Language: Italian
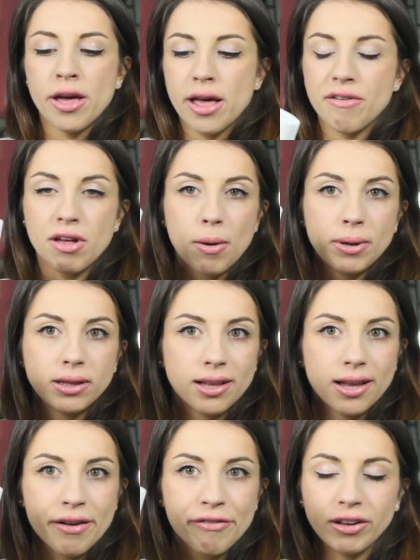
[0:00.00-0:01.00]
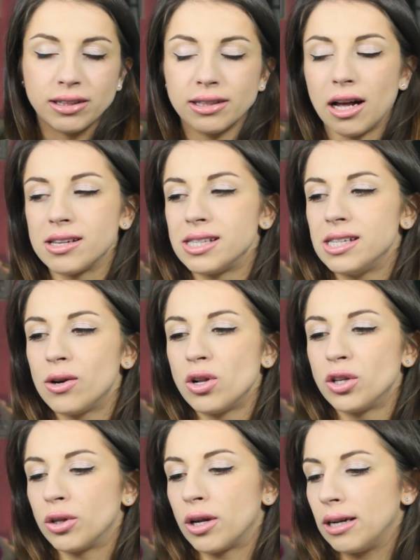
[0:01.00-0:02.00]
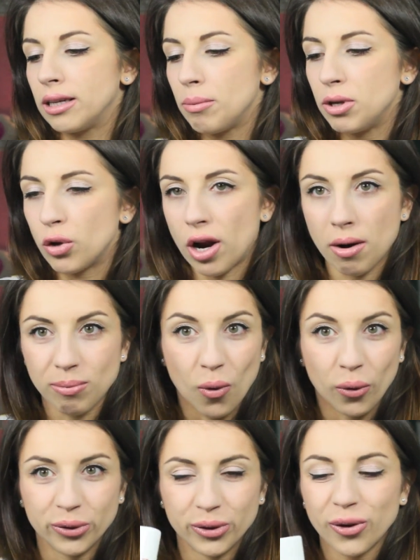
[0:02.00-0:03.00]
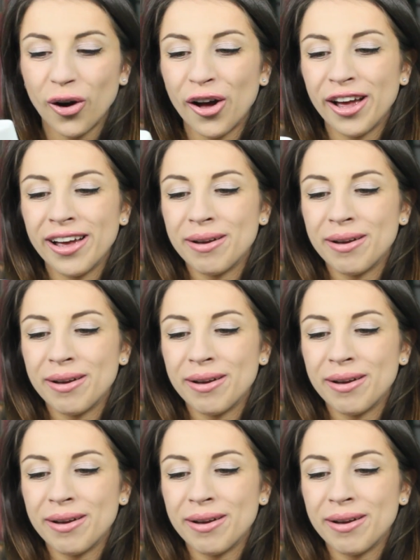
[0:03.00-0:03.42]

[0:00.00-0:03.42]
È veramente fantastico, il deodorante migliore al mondo,